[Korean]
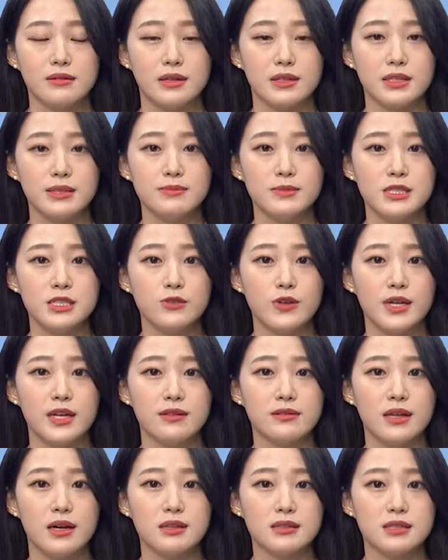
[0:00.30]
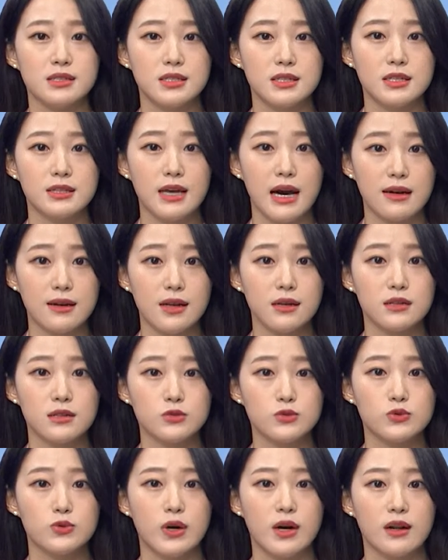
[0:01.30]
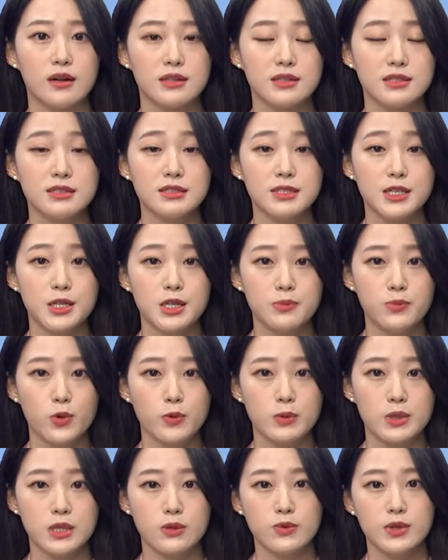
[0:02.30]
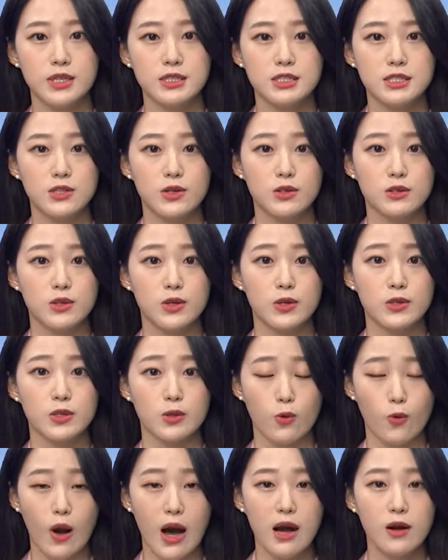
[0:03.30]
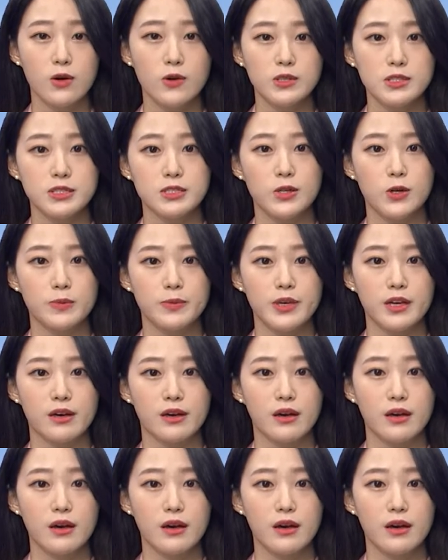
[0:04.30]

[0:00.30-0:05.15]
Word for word: 임진왜란 당시 나라를 구할 인재를 뽑기 위해 치렀던 과거 시험이